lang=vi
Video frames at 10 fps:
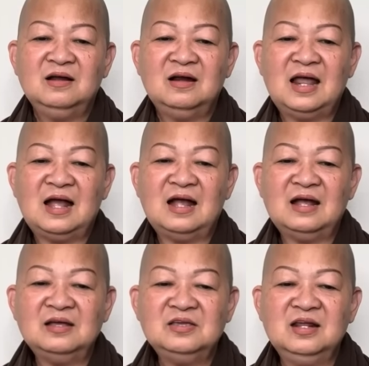
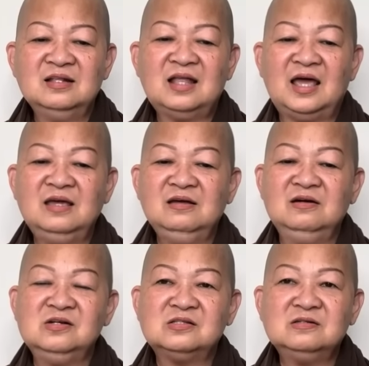là nhìn thấy
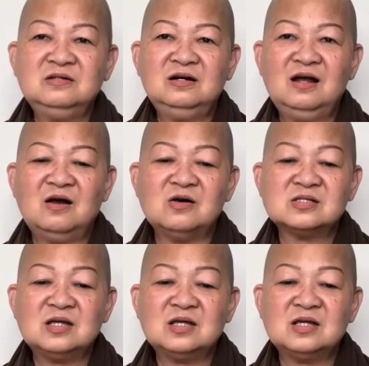người xưa đó họ